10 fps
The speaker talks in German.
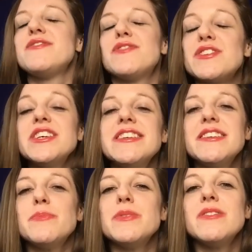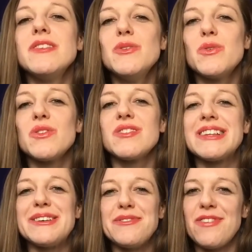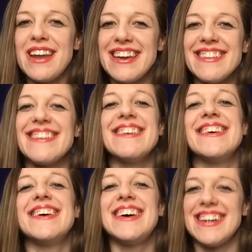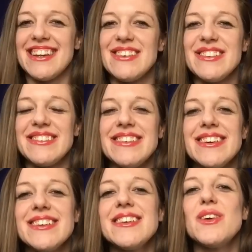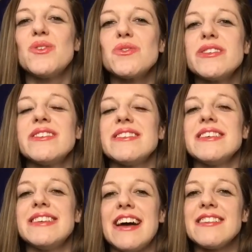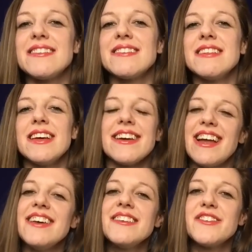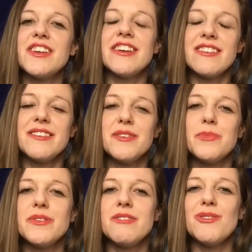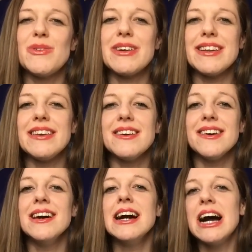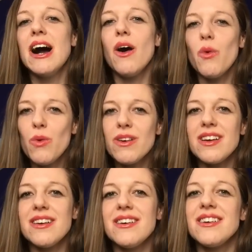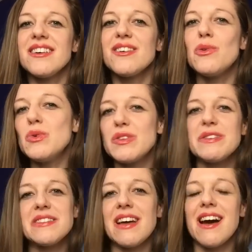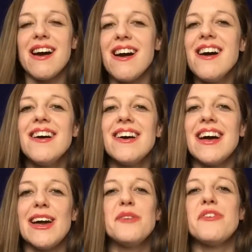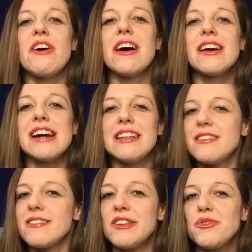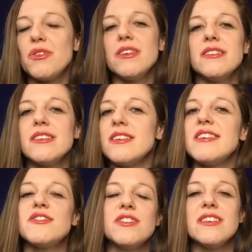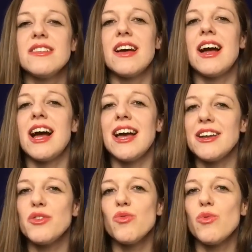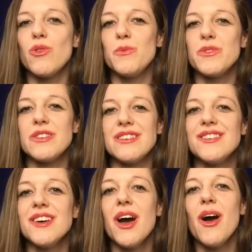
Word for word: verschiedene Beziehungsgeflechte analysieren und dass gleichgeschlechtliche Beziehungen hier ohne großes Tara einfach ganz natürlich in die Geschichte eingewoben sind